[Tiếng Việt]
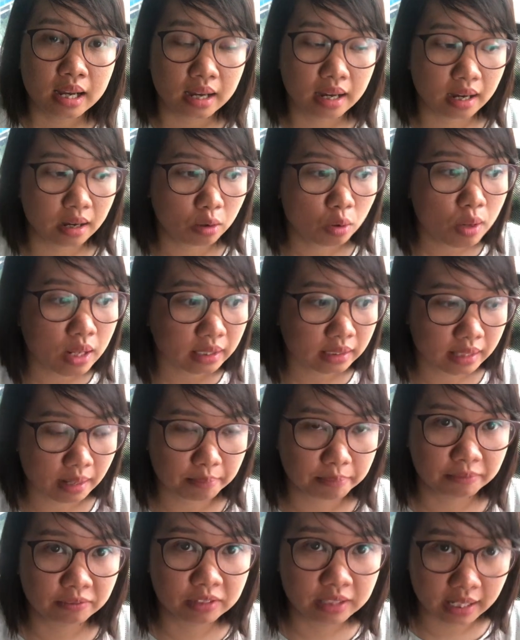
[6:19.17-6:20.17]
à, luyện
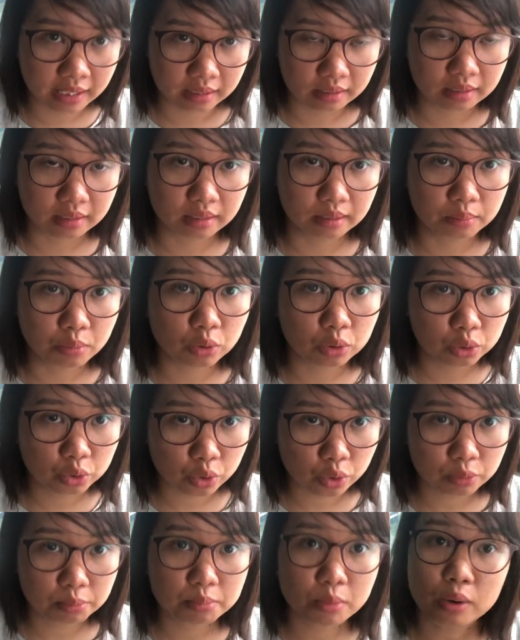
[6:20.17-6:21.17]
tập dịch một
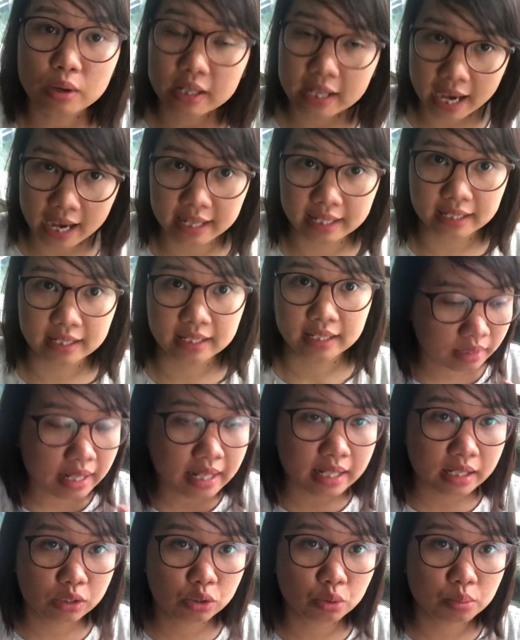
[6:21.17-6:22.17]
chút mỗi ngày
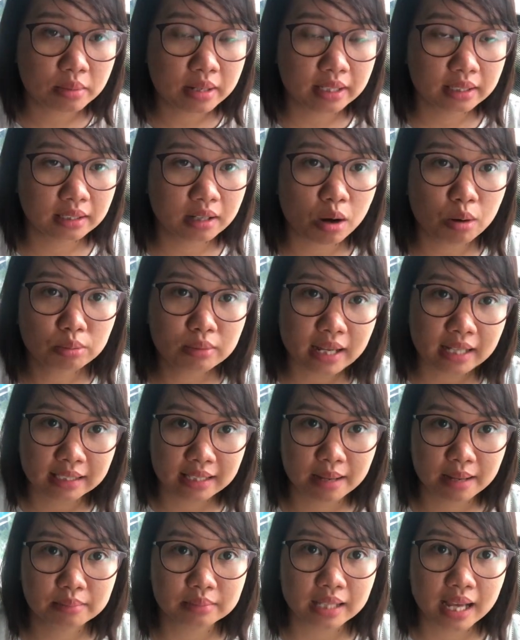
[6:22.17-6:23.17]
thì chúng mình không nên
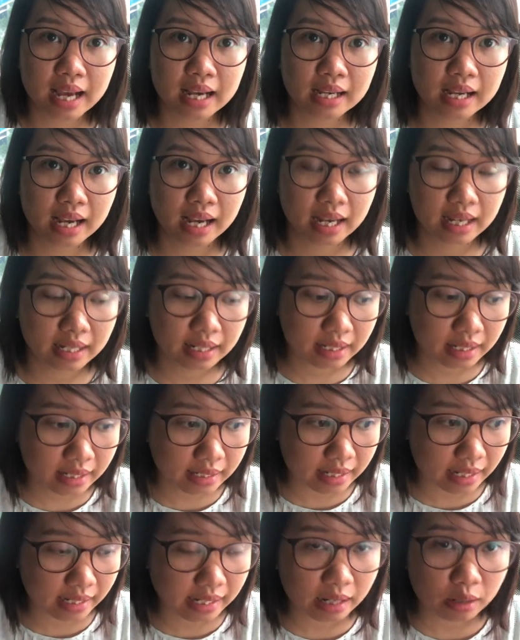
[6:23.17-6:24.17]
tham gia cái
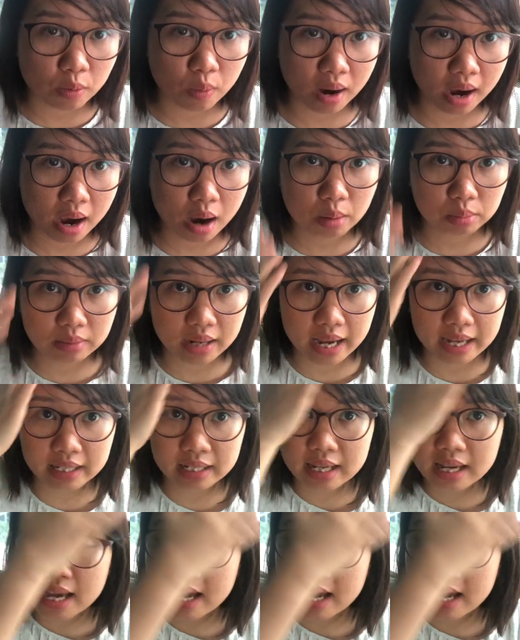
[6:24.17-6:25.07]
cái cái khóa học này.